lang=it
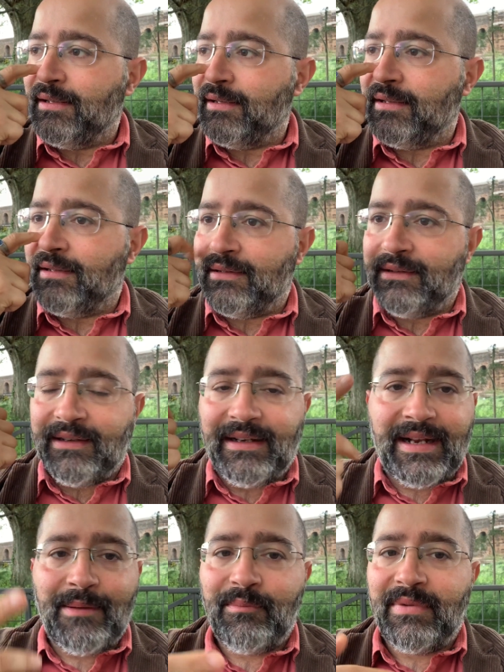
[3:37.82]
eh,
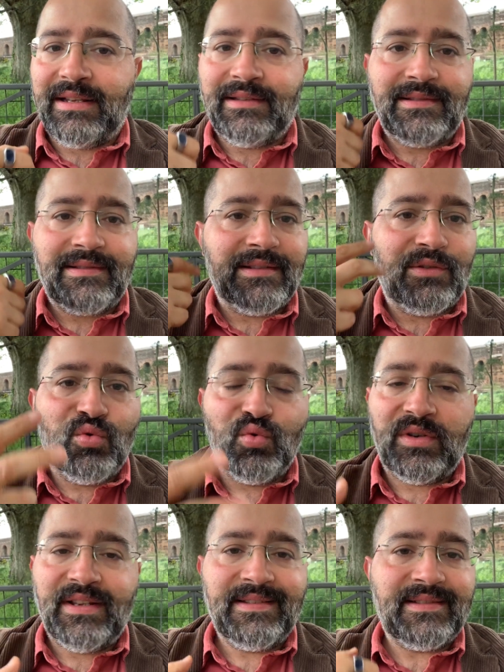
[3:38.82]
Gremlins,
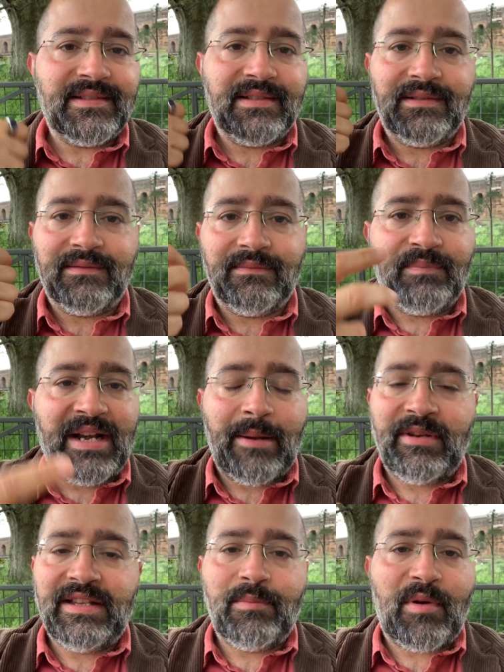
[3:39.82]
Goonies, eh,
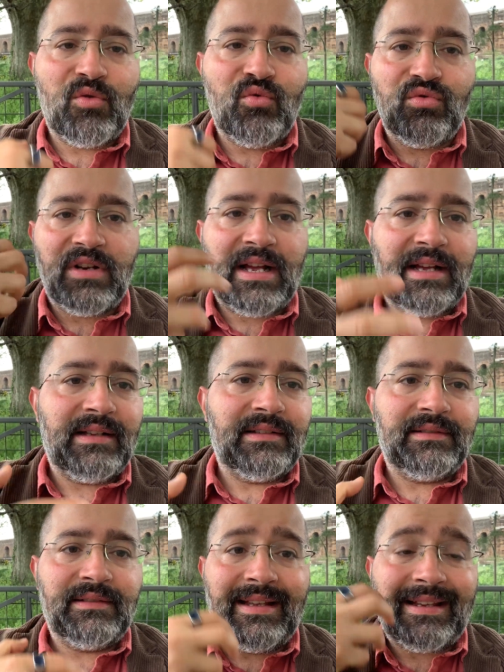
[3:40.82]
Piramidi di
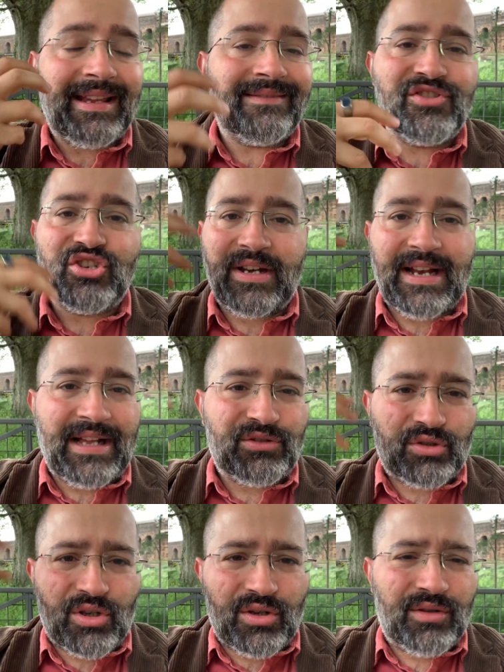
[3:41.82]
Paura e eh, che ha
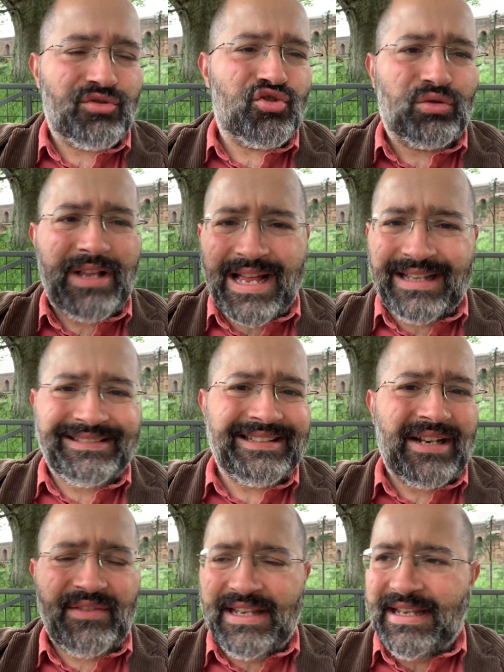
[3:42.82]
generato no? Giodante,
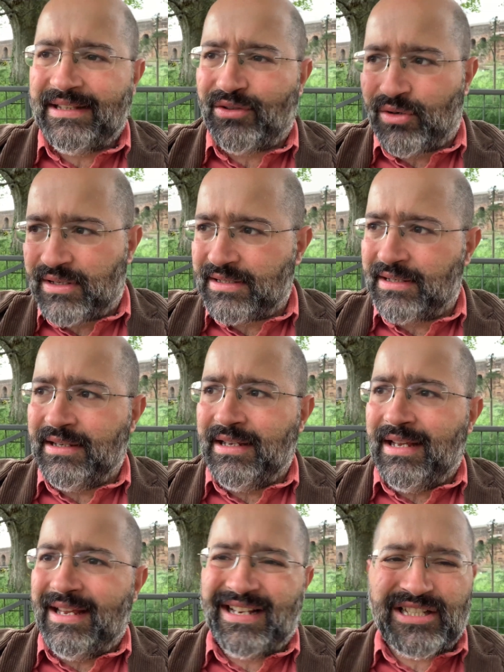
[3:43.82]
Navigators,
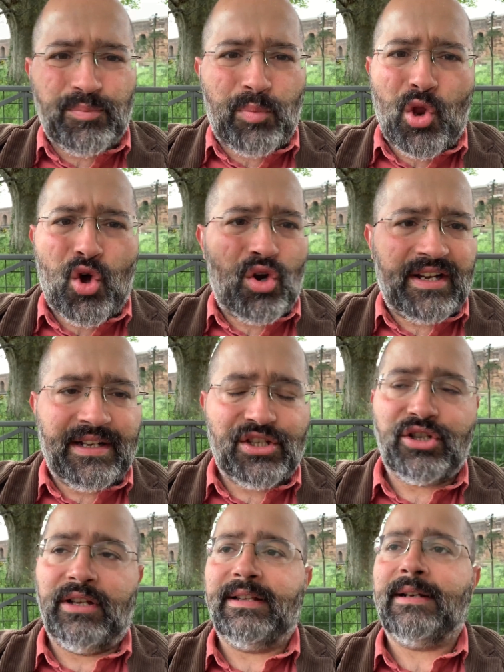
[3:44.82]
Explorer
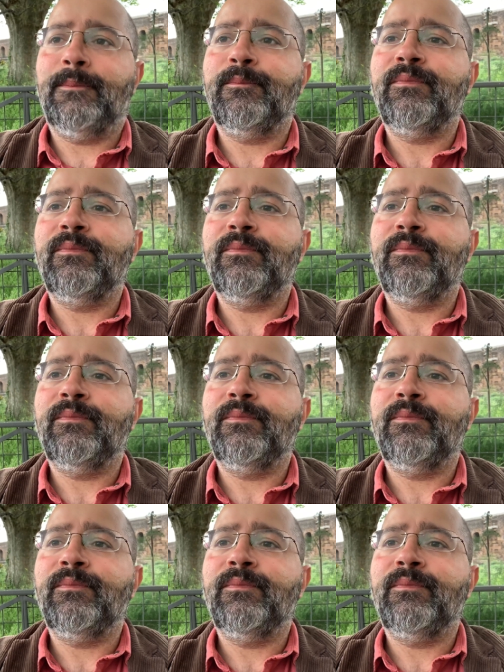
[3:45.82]
eccetera.